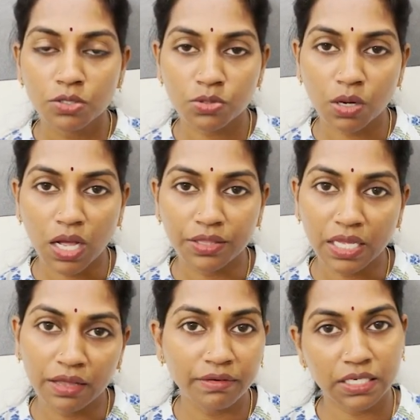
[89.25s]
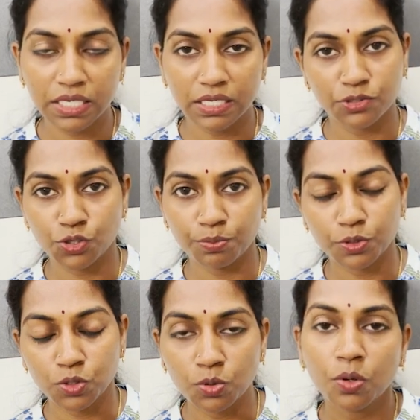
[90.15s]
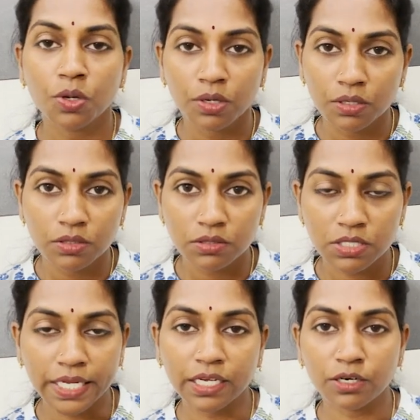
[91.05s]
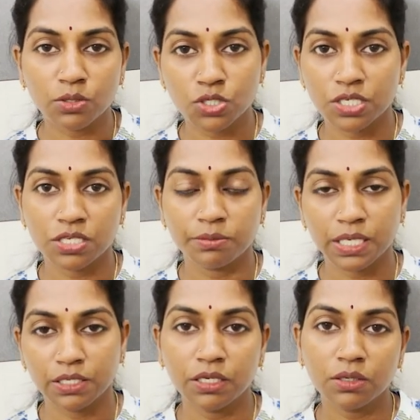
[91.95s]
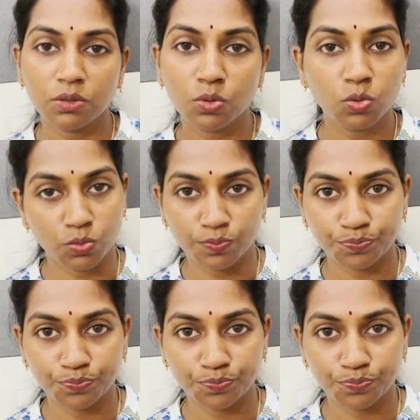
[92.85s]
సో అది ఎవర్ గ్రీన్ అని చెప్పొచ్చు సెకండ్ వచ్చేసి మనకి గూడు